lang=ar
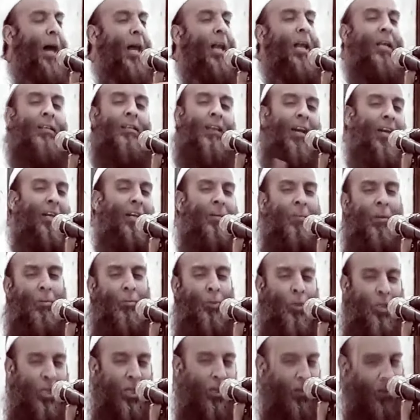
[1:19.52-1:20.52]
على تحريم
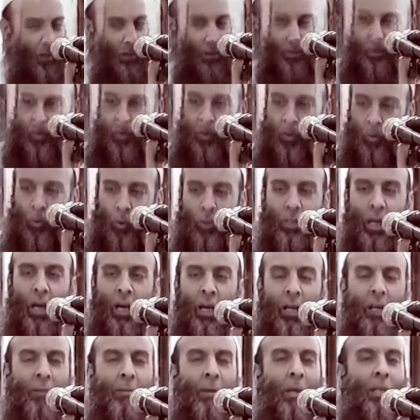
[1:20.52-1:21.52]
الموسيقى
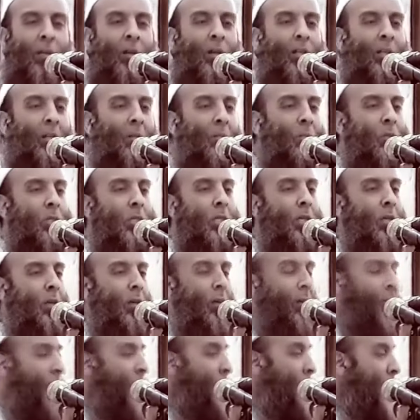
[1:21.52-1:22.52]
وتحريم أدوات الموسيقى
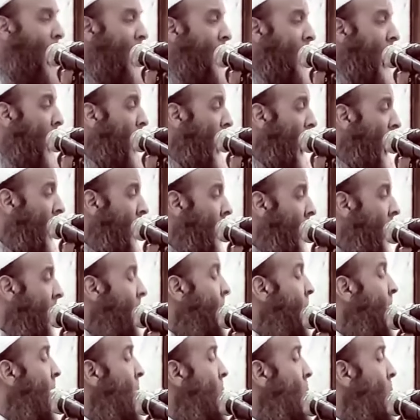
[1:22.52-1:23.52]
لم يتورط في